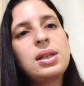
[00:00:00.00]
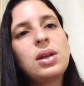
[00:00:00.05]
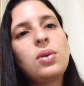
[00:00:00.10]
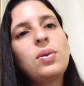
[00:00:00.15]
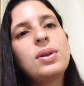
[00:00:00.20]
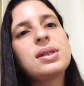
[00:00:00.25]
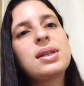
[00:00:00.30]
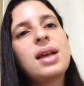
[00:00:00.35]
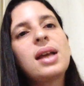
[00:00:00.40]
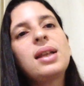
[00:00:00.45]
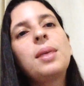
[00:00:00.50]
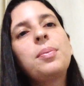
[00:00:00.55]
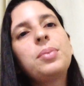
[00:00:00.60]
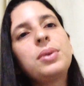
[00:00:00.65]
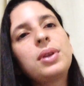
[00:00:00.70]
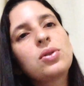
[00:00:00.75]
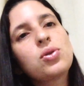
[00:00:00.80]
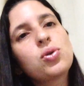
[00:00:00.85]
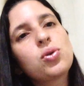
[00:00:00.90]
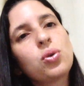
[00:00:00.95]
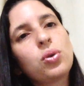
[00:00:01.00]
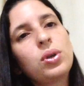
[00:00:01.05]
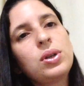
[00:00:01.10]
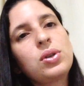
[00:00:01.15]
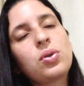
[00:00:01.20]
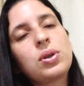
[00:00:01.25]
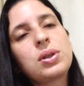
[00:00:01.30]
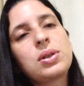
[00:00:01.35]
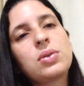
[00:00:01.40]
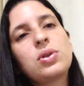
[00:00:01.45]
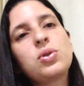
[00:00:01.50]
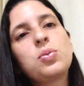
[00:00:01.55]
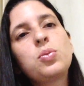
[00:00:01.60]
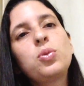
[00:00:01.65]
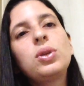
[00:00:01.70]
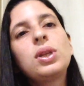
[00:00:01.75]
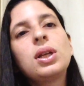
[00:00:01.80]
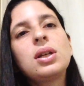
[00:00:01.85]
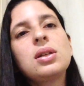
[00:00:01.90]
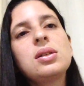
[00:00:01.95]
são as adaptações, quais são as
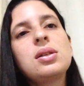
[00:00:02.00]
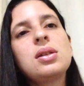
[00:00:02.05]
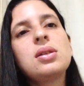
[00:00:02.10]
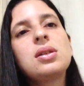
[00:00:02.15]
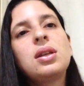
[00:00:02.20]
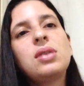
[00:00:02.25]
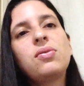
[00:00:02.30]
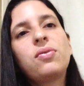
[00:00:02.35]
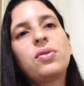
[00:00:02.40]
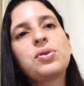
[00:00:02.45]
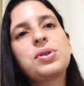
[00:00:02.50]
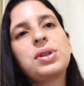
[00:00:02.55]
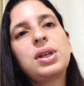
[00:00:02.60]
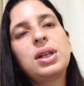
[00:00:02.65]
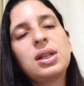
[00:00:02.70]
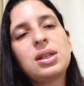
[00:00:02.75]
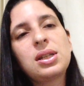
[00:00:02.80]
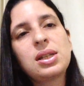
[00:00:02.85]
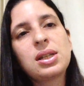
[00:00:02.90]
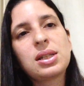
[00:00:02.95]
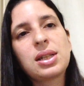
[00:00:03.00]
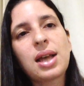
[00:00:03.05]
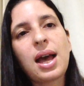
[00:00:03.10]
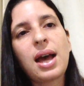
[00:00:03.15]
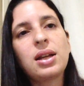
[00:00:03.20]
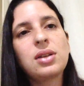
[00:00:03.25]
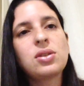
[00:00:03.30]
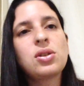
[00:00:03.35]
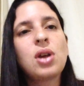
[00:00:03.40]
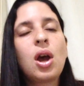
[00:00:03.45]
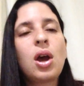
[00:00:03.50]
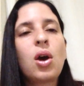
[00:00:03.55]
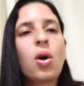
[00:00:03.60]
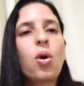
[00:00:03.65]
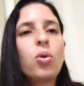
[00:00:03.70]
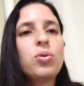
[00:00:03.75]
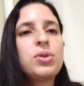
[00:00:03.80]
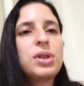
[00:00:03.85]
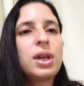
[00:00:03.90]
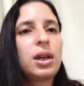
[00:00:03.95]
mudanças que vão ser necessárias,
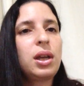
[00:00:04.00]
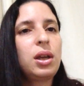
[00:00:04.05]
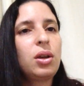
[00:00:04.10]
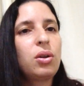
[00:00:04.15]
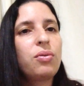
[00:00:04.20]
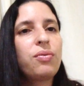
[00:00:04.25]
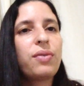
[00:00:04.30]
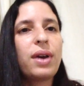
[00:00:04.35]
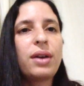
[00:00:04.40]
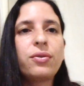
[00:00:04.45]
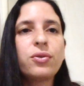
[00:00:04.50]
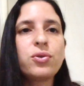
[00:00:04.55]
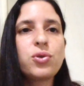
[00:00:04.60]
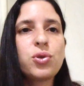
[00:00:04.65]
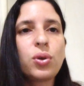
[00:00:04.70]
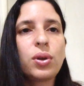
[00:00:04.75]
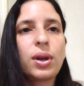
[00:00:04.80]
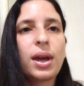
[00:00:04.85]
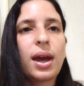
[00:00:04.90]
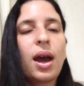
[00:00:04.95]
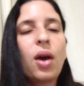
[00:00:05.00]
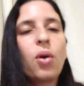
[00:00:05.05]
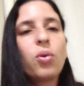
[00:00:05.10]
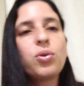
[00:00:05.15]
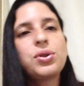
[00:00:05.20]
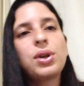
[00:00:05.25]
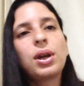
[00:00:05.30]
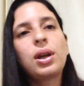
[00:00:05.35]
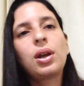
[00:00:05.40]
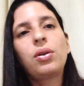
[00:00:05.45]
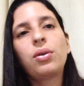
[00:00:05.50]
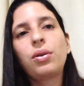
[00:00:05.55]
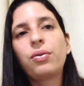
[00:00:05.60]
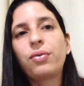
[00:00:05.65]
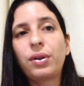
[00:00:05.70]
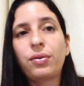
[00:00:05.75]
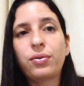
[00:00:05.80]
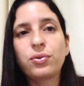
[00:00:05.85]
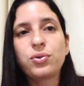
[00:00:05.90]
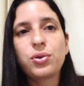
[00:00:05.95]
ou se aquilo vai funcionar ou se aquilo não
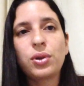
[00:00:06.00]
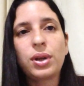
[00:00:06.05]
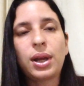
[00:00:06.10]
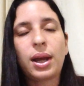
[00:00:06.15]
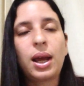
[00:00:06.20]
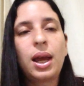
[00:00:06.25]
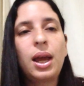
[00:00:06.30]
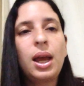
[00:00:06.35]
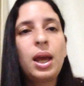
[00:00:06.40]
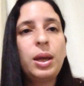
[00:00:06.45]
vai funcionar.